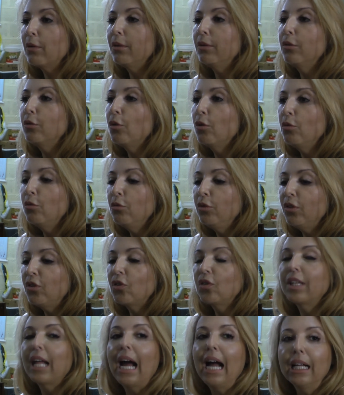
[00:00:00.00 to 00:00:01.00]
com um
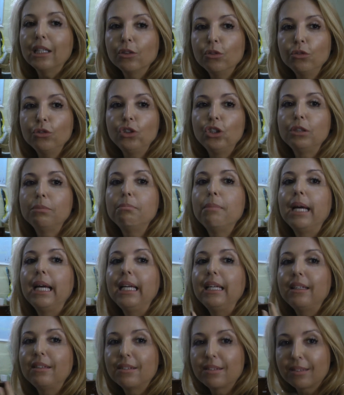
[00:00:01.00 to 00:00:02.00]
estado de
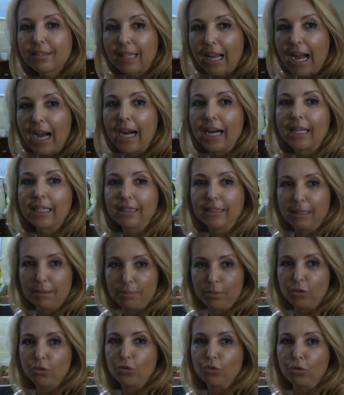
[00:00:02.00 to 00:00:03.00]
bem-estar da
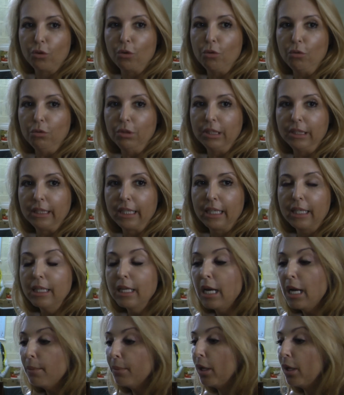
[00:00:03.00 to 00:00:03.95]
pessoa, né?